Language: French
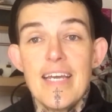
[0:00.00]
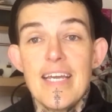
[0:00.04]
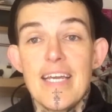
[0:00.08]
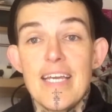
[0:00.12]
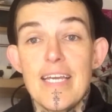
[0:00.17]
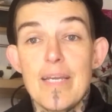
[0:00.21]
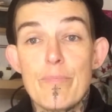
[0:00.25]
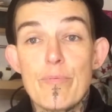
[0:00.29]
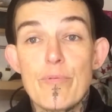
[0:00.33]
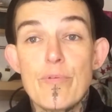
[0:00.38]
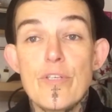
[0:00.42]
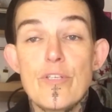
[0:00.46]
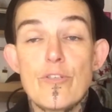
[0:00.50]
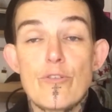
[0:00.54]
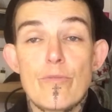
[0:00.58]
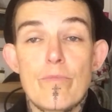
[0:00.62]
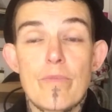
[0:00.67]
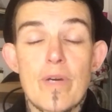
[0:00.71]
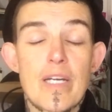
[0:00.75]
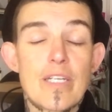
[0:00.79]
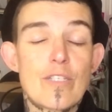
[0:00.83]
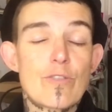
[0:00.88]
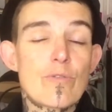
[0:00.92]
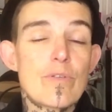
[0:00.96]
Et puis, je me
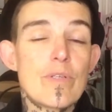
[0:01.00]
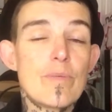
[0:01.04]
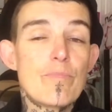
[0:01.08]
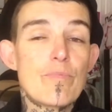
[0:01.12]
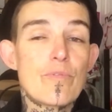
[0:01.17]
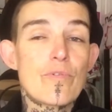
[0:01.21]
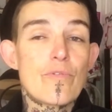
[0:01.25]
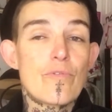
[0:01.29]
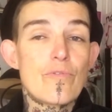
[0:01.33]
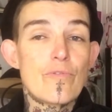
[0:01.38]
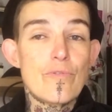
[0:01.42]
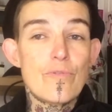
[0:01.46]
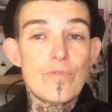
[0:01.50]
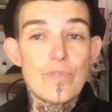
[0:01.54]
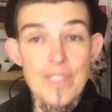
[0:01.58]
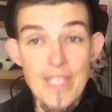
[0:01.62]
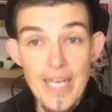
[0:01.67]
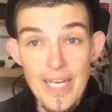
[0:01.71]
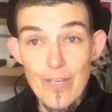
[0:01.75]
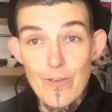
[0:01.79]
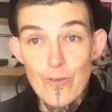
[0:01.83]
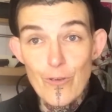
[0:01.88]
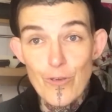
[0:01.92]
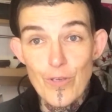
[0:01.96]
réjouis pour vous
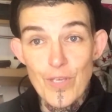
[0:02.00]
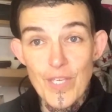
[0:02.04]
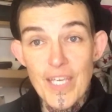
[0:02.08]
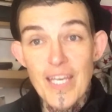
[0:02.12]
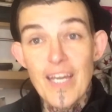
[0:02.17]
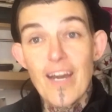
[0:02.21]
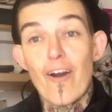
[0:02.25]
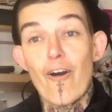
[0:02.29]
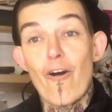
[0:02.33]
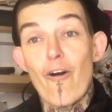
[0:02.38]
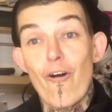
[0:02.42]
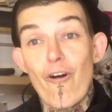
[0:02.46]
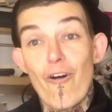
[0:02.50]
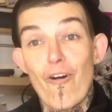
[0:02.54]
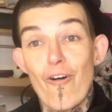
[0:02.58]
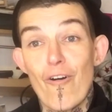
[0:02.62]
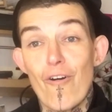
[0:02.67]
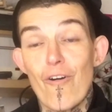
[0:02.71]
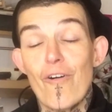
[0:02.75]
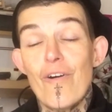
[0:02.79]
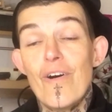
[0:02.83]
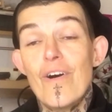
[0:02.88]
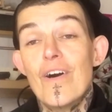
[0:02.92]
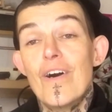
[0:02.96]
accueillir en,